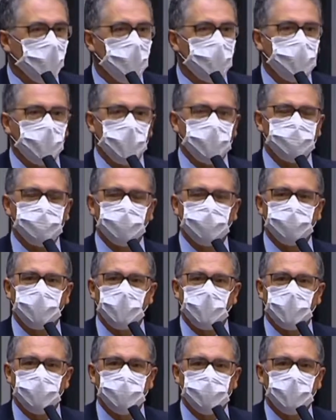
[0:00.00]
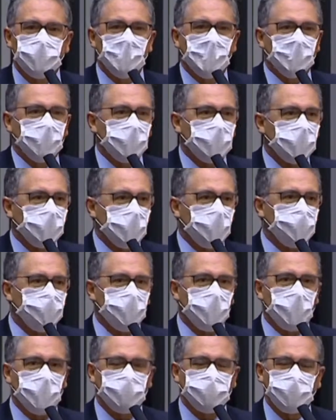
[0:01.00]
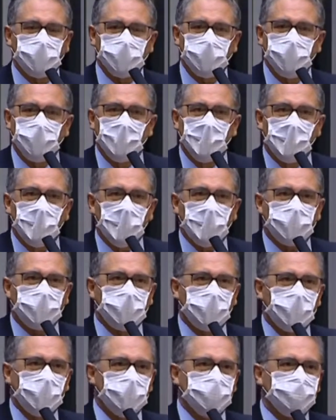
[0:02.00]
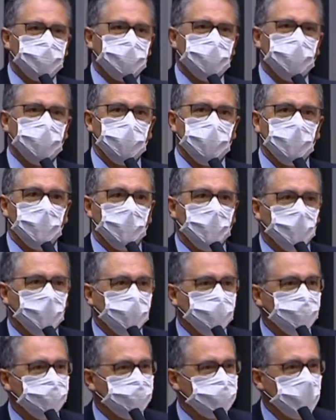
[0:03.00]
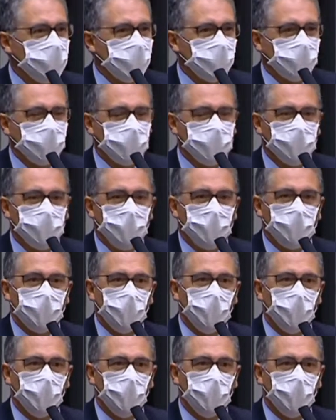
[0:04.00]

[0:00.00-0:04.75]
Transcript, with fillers: o presidente e repetem aqueles que o seguem